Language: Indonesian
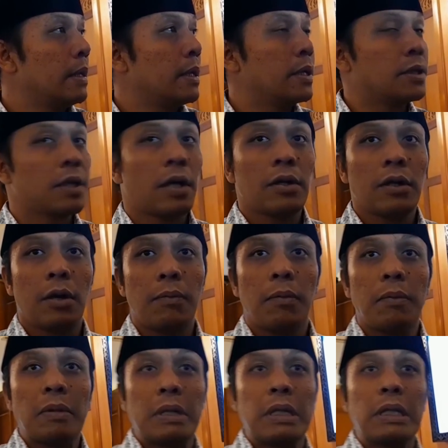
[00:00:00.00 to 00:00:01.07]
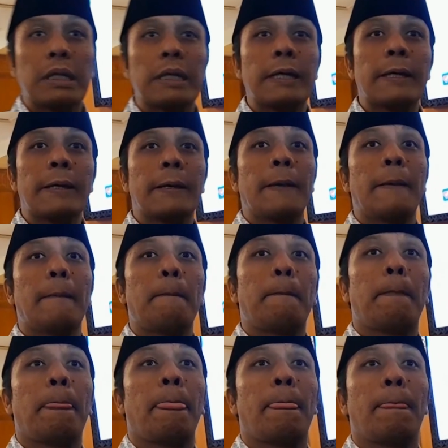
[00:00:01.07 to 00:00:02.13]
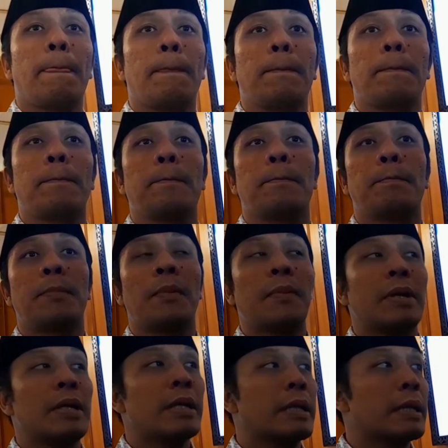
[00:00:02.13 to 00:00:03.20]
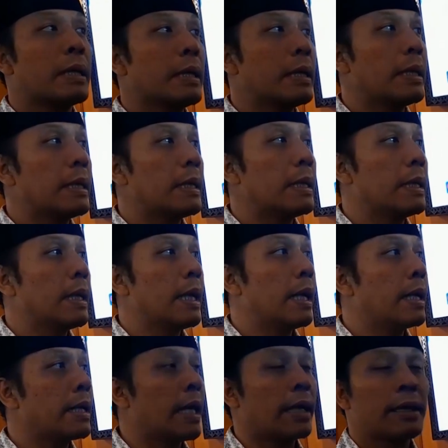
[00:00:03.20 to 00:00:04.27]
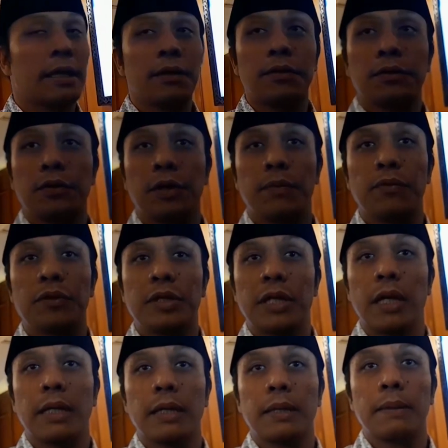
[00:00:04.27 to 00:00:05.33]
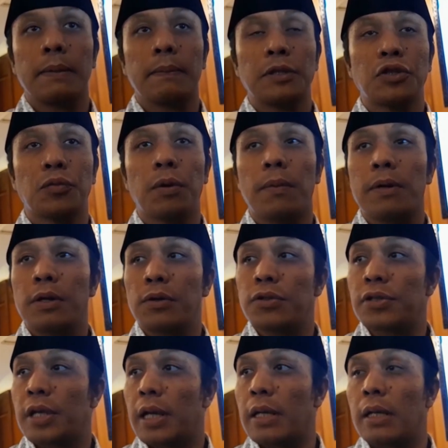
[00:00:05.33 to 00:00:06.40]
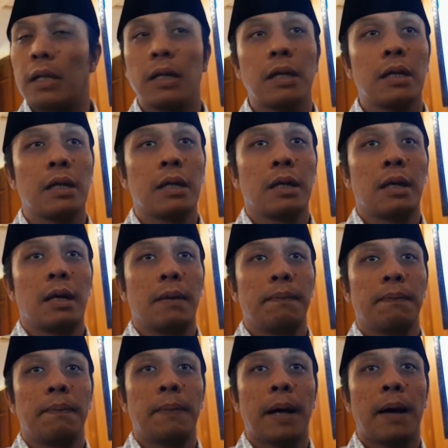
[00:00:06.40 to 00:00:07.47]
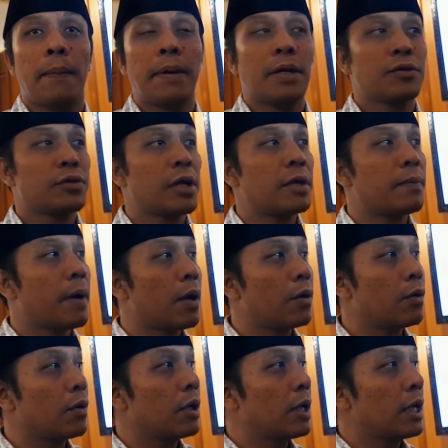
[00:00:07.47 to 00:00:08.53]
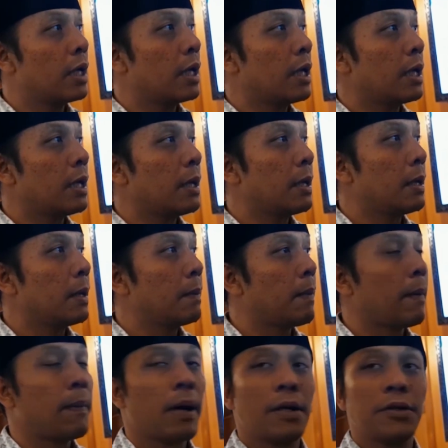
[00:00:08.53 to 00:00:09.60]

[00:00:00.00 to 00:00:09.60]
Insya Allah memiliki memiliki eh, niatan untuk kemudian mencoba meneruskan apa yang sudah dibangun oleh Pak